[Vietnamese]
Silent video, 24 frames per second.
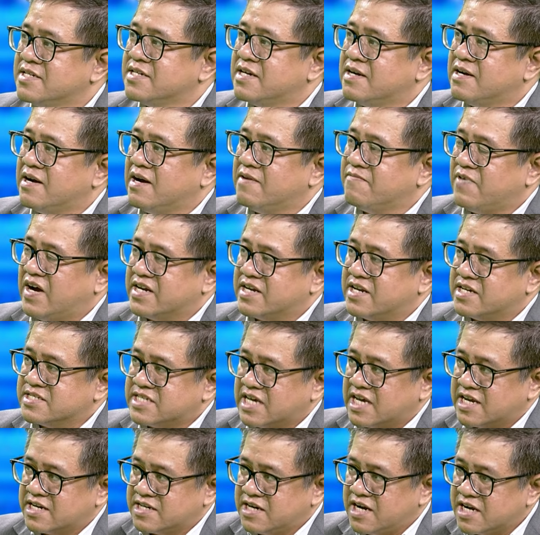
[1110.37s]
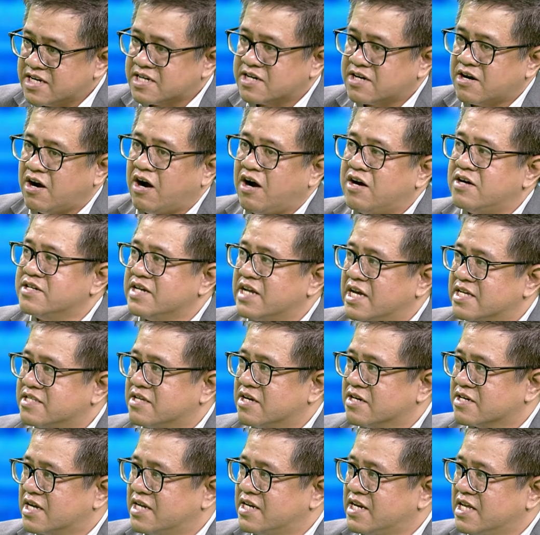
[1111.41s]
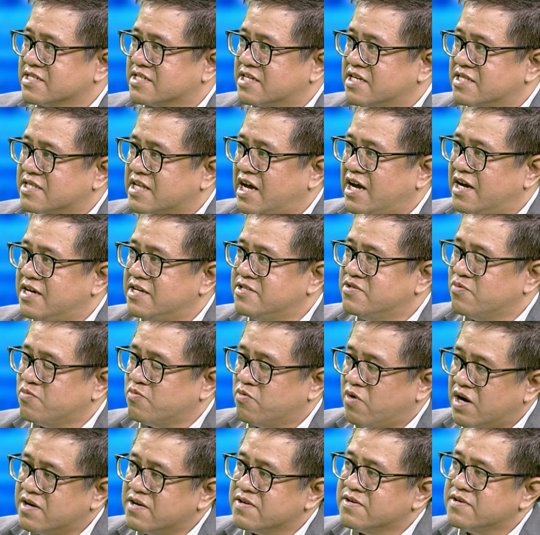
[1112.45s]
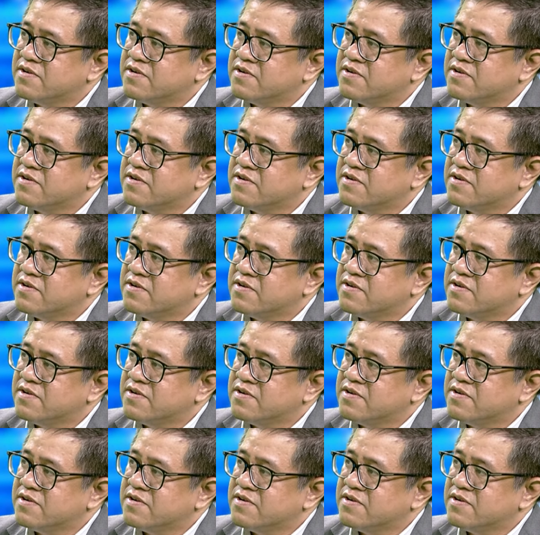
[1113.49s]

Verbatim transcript: à, và nó sẽ rất khó để cho cái nền kinh tế Trung Quốc